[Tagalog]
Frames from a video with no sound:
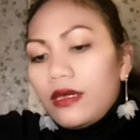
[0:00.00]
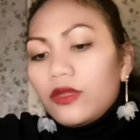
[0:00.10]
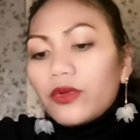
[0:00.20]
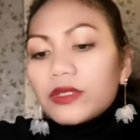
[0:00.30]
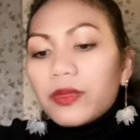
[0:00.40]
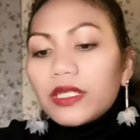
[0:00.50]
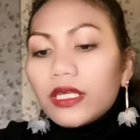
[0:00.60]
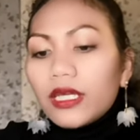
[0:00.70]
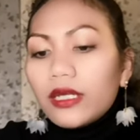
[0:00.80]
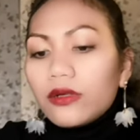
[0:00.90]
It was been
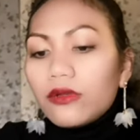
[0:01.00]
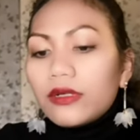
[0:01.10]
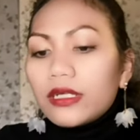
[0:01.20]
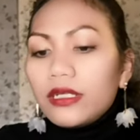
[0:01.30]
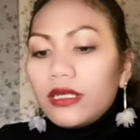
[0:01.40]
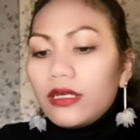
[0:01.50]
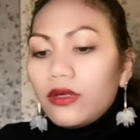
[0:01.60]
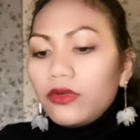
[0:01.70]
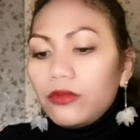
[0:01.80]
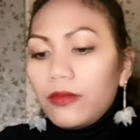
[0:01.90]
here already
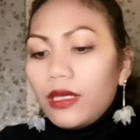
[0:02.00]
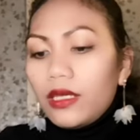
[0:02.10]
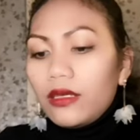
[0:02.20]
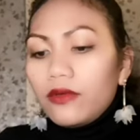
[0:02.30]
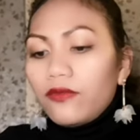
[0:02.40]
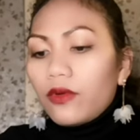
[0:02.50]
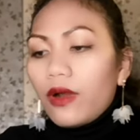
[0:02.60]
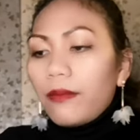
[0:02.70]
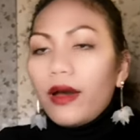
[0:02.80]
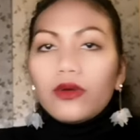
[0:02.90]
on me for
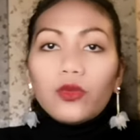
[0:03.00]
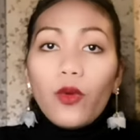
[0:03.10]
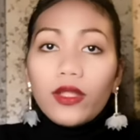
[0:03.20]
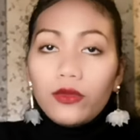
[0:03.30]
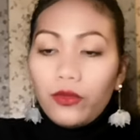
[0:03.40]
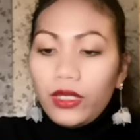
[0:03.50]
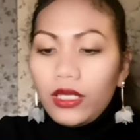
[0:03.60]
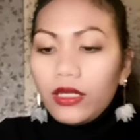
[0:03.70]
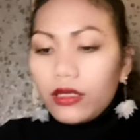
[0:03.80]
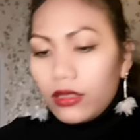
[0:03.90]
about one
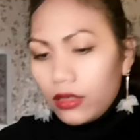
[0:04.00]
week.